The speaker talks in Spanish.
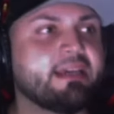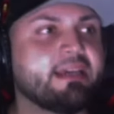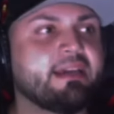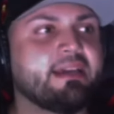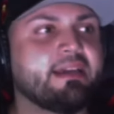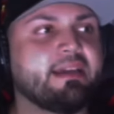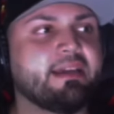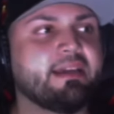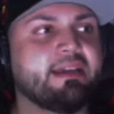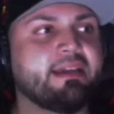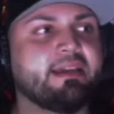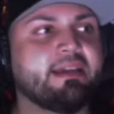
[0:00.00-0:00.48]

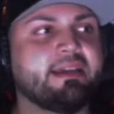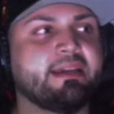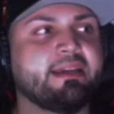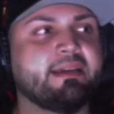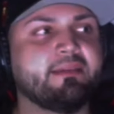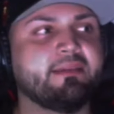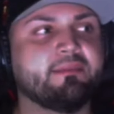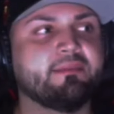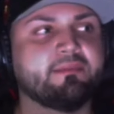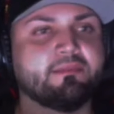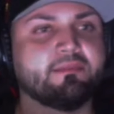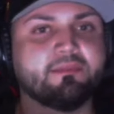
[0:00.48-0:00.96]

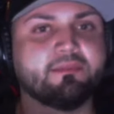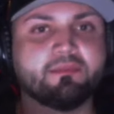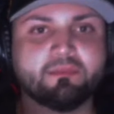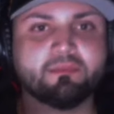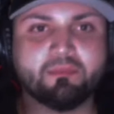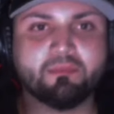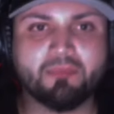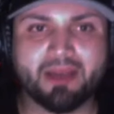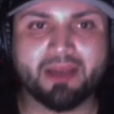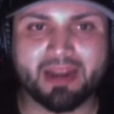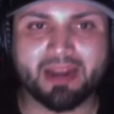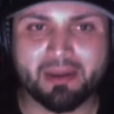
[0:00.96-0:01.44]
Eh,
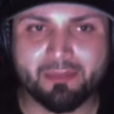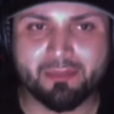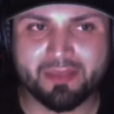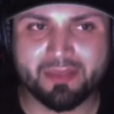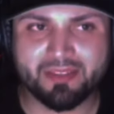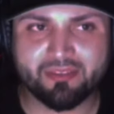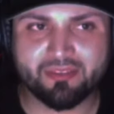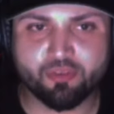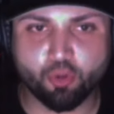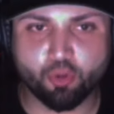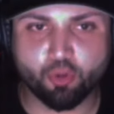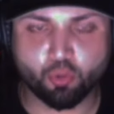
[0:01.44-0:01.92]
para el
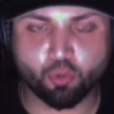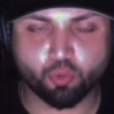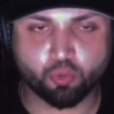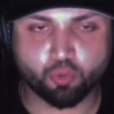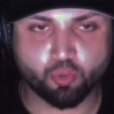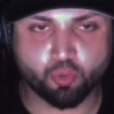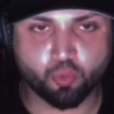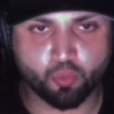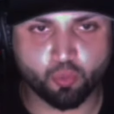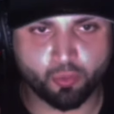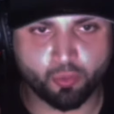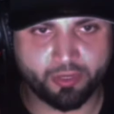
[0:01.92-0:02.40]
mes de
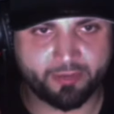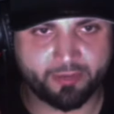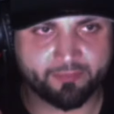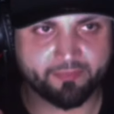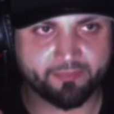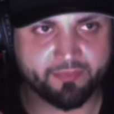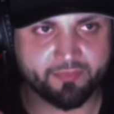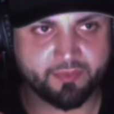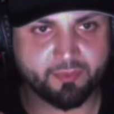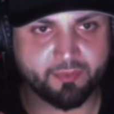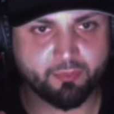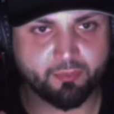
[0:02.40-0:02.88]
octubre.
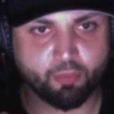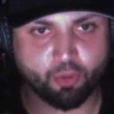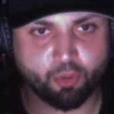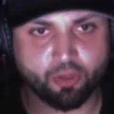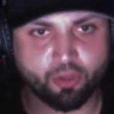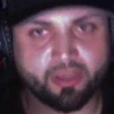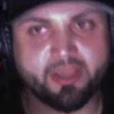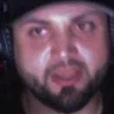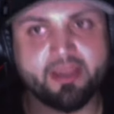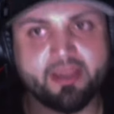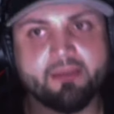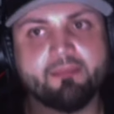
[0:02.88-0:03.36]

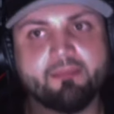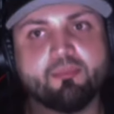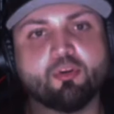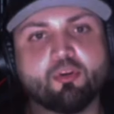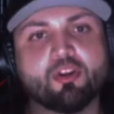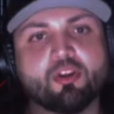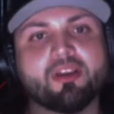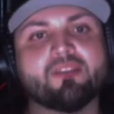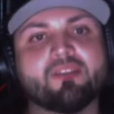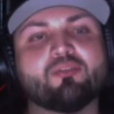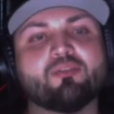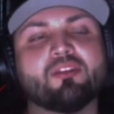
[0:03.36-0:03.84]
¿Por qué?
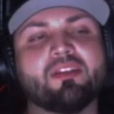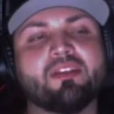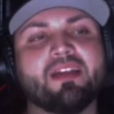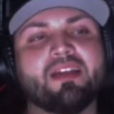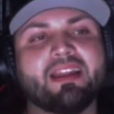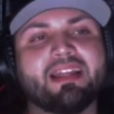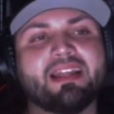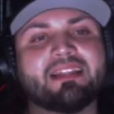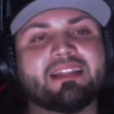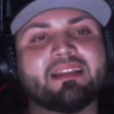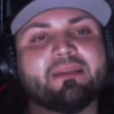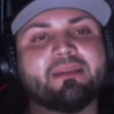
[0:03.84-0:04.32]
Porque eso le
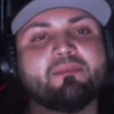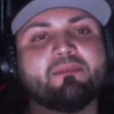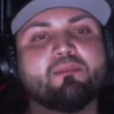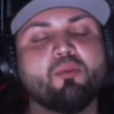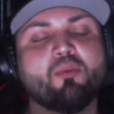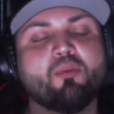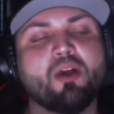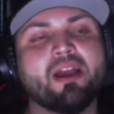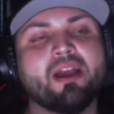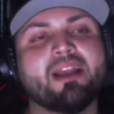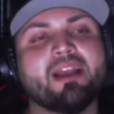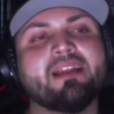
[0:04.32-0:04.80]
daría
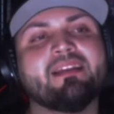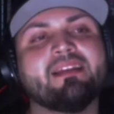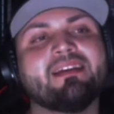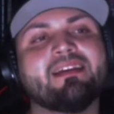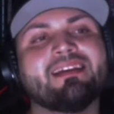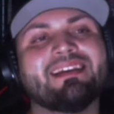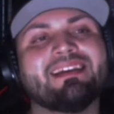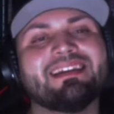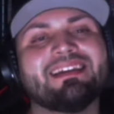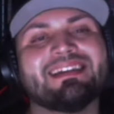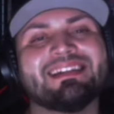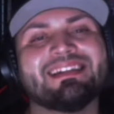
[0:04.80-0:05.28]
tiempo a él
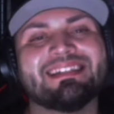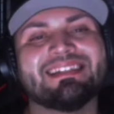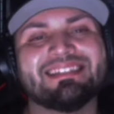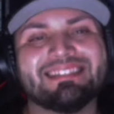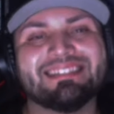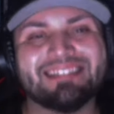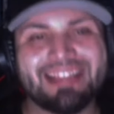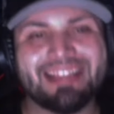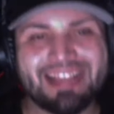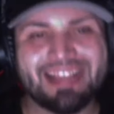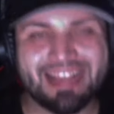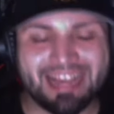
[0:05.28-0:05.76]

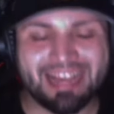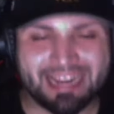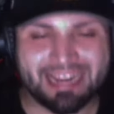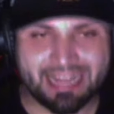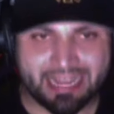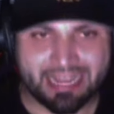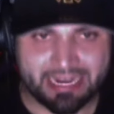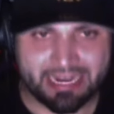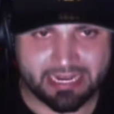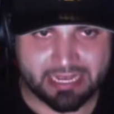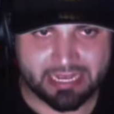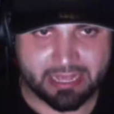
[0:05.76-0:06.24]
de
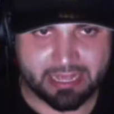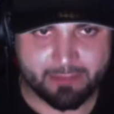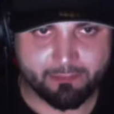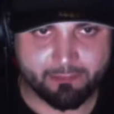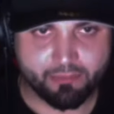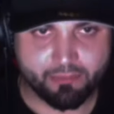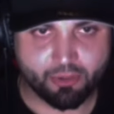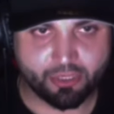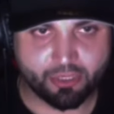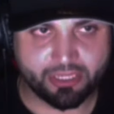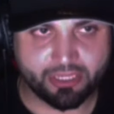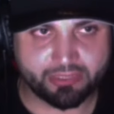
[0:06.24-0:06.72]
ganar el
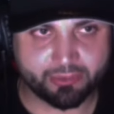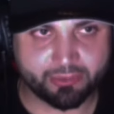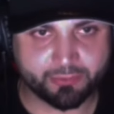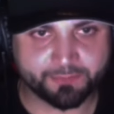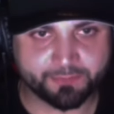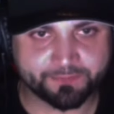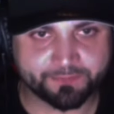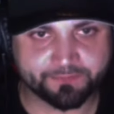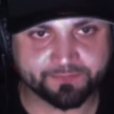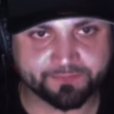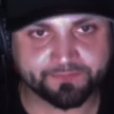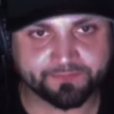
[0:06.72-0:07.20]

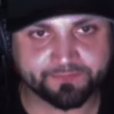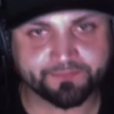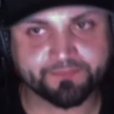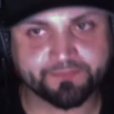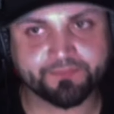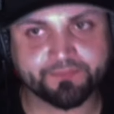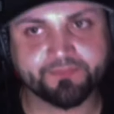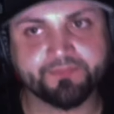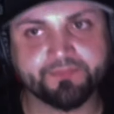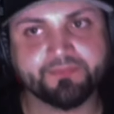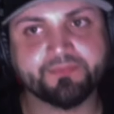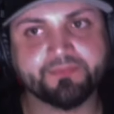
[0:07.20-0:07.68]
campeonato
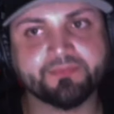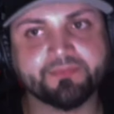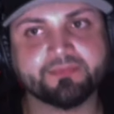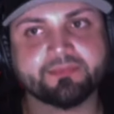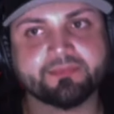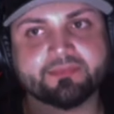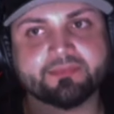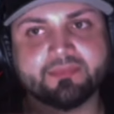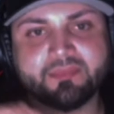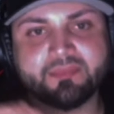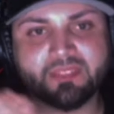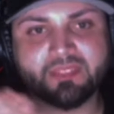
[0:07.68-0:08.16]

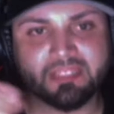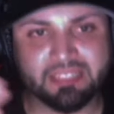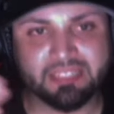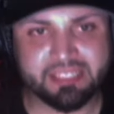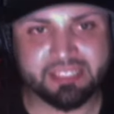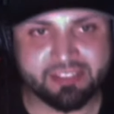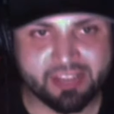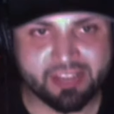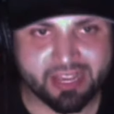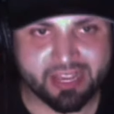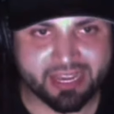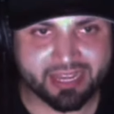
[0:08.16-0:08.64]

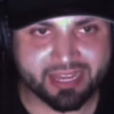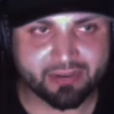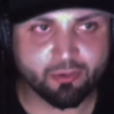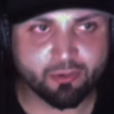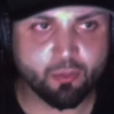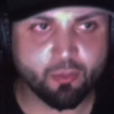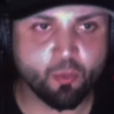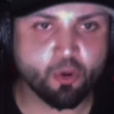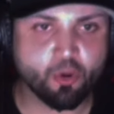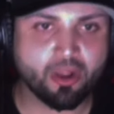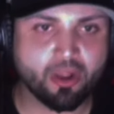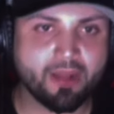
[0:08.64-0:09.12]
y llegar
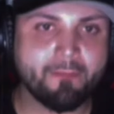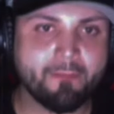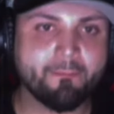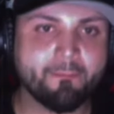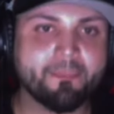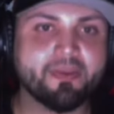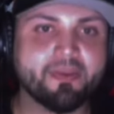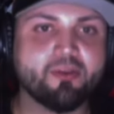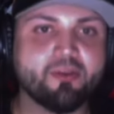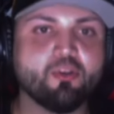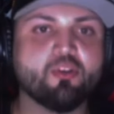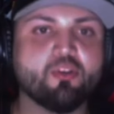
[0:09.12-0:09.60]
como
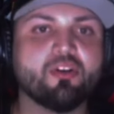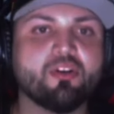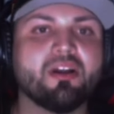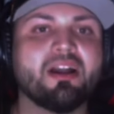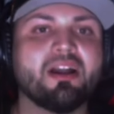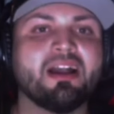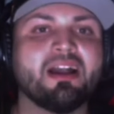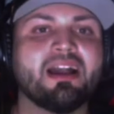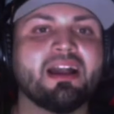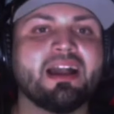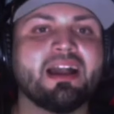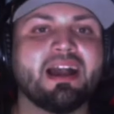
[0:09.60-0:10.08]
campeón
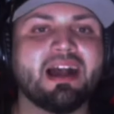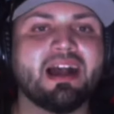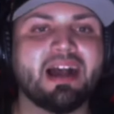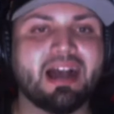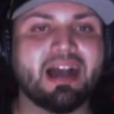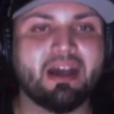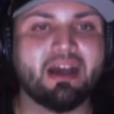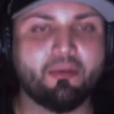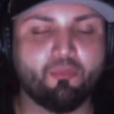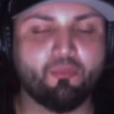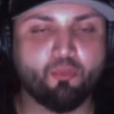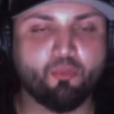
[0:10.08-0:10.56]

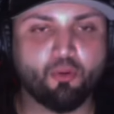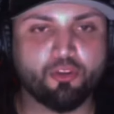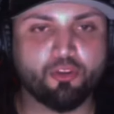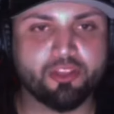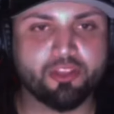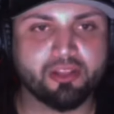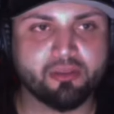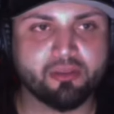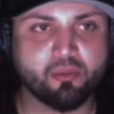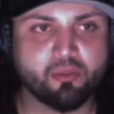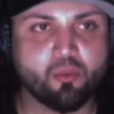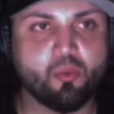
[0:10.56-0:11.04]
a
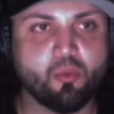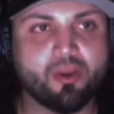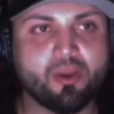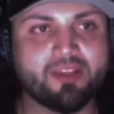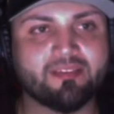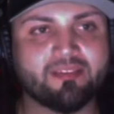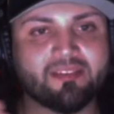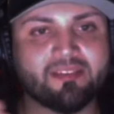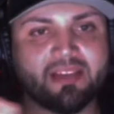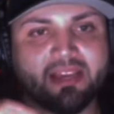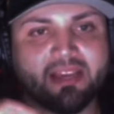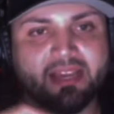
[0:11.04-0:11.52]
Royal
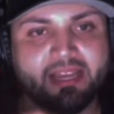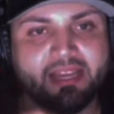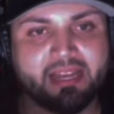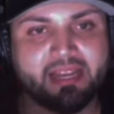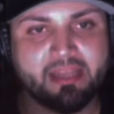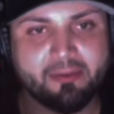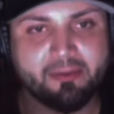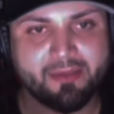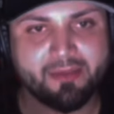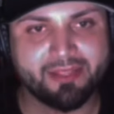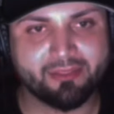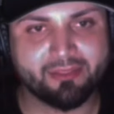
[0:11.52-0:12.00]
Quest, que es el
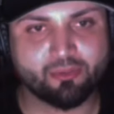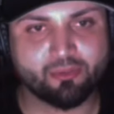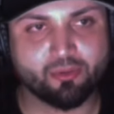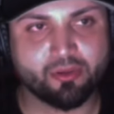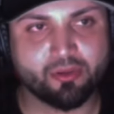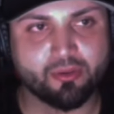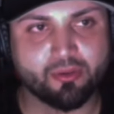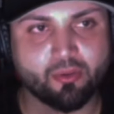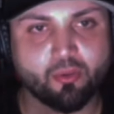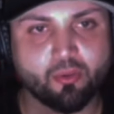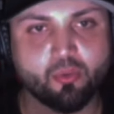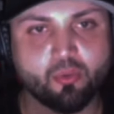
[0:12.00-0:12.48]
evento
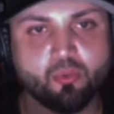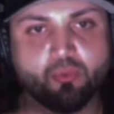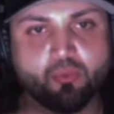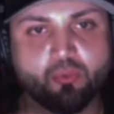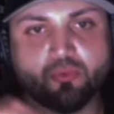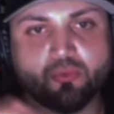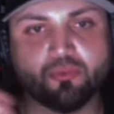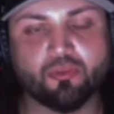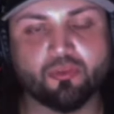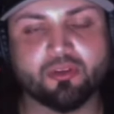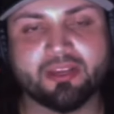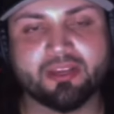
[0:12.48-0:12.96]
en
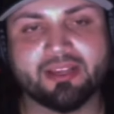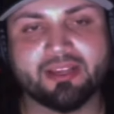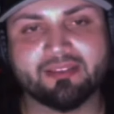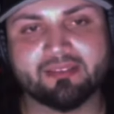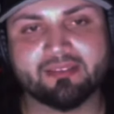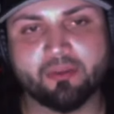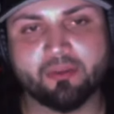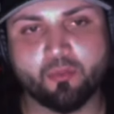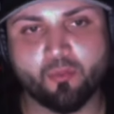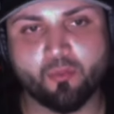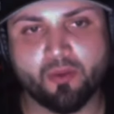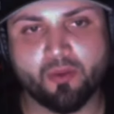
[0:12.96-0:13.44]
conjunto que
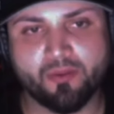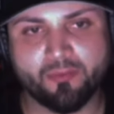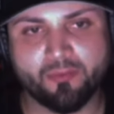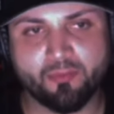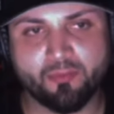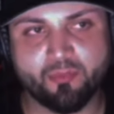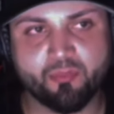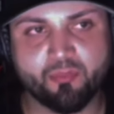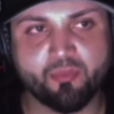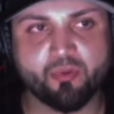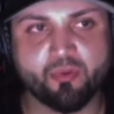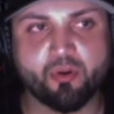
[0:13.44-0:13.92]
hace Ref
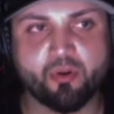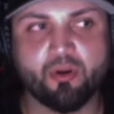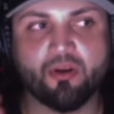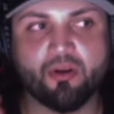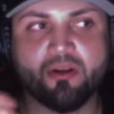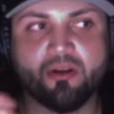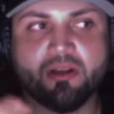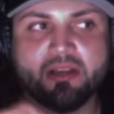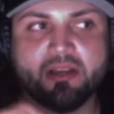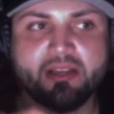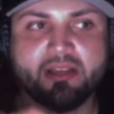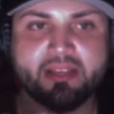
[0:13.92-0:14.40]

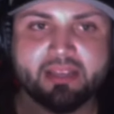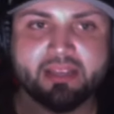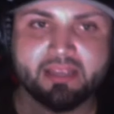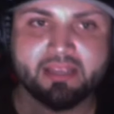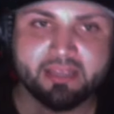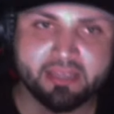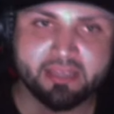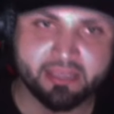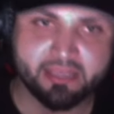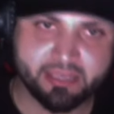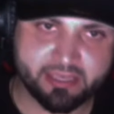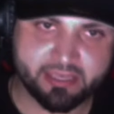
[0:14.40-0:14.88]
Pro,
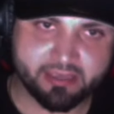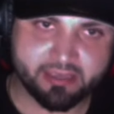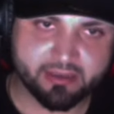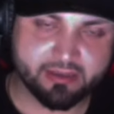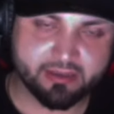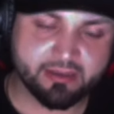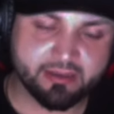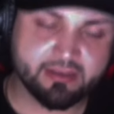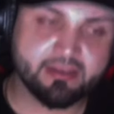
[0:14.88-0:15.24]
y